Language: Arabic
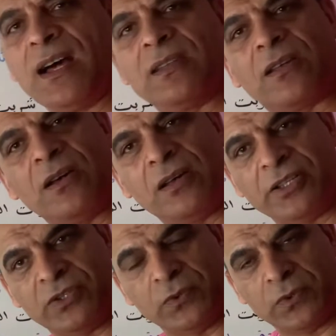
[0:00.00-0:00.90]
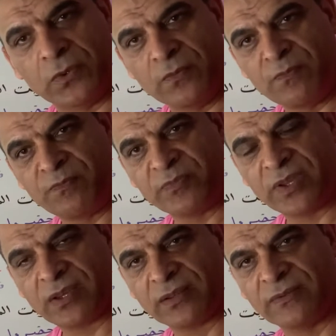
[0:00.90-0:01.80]
القائد
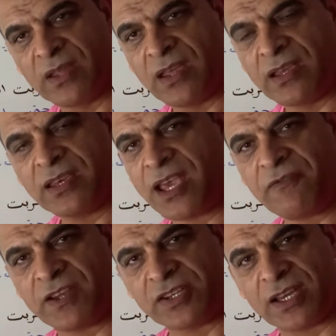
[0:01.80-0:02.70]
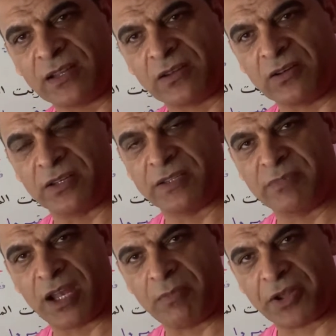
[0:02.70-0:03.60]
كيف جاء القائد من
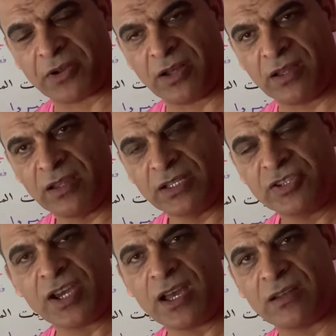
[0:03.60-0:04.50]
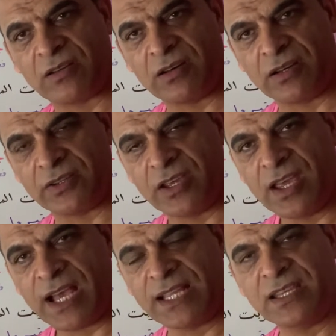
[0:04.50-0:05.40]
المعركة؟ جاء القائد
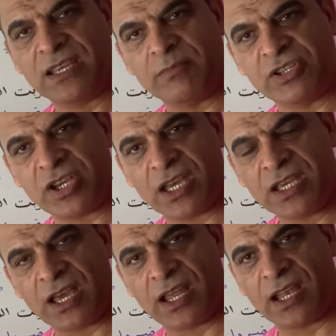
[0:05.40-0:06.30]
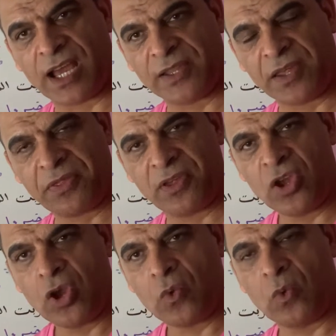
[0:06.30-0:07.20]
عندي كلمة جاء هي الحدث
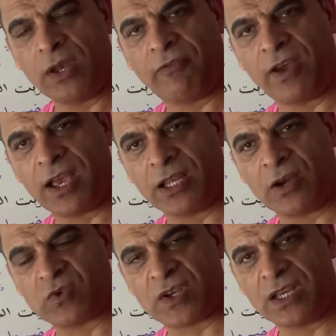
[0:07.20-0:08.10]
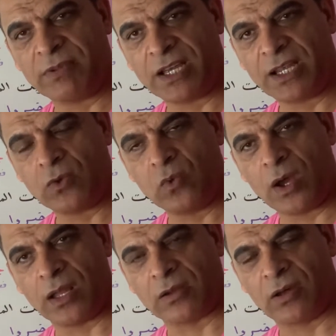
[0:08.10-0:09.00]
والفاعل أو صاحب الحال هو
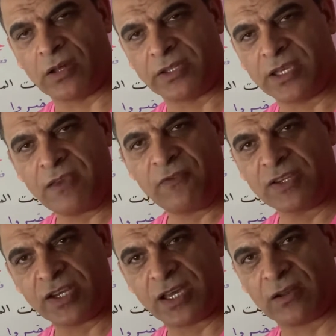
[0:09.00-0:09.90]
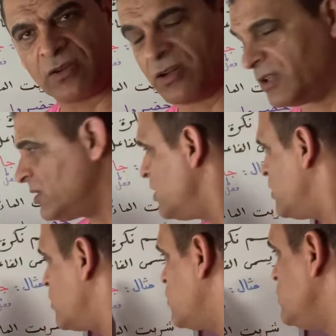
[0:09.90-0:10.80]
القائد كيف جاء القائد؟
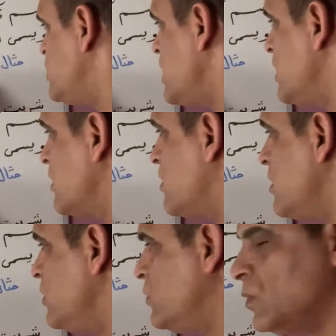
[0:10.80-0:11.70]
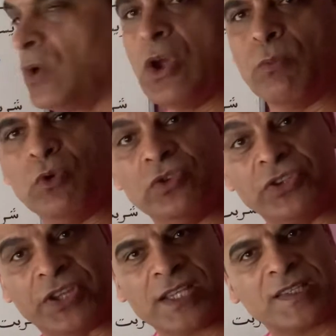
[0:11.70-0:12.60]
نقول جاء القائد
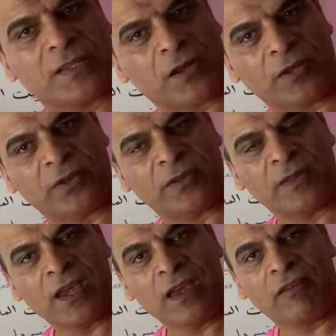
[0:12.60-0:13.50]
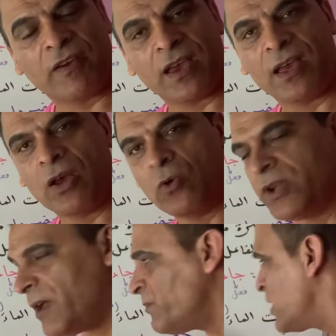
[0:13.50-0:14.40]
منتصرا
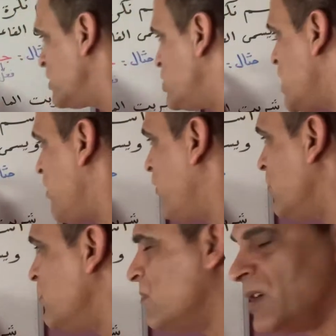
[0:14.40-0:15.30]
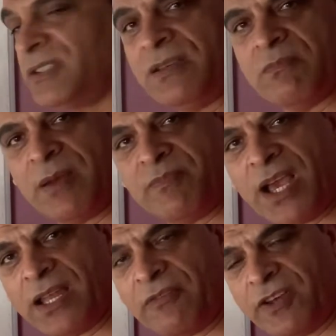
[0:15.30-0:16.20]
فهنا جاء فعل ماضي مبني
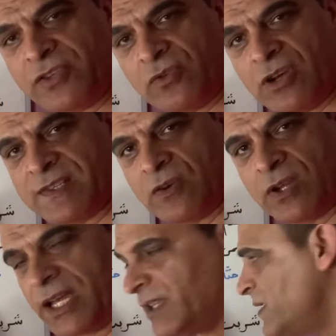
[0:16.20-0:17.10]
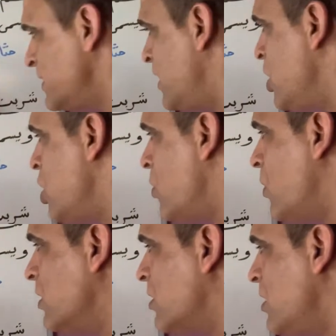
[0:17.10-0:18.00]
على الفتح وهذا هو الحدث
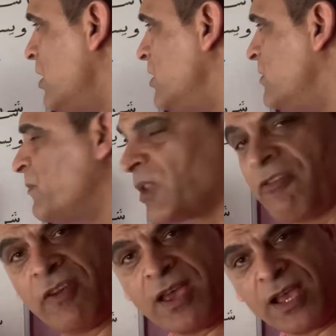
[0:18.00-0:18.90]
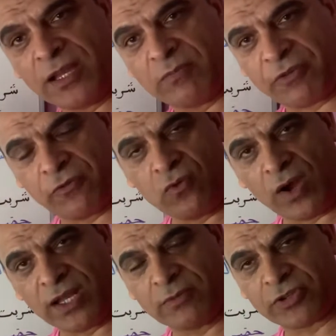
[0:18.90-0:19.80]
والقائد فاعل مرفوع
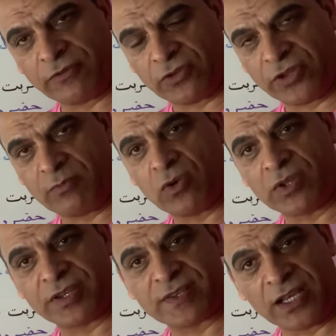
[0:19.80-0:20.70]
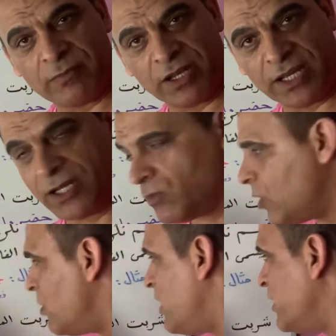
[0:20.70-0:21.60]
علامة رفع الضم هو ده صاحب الحال
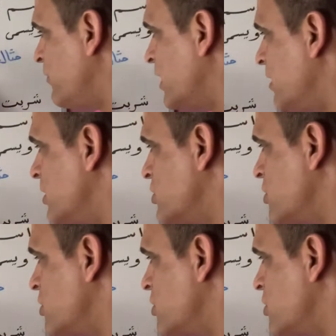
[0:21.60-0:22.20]
وهو معرفة كما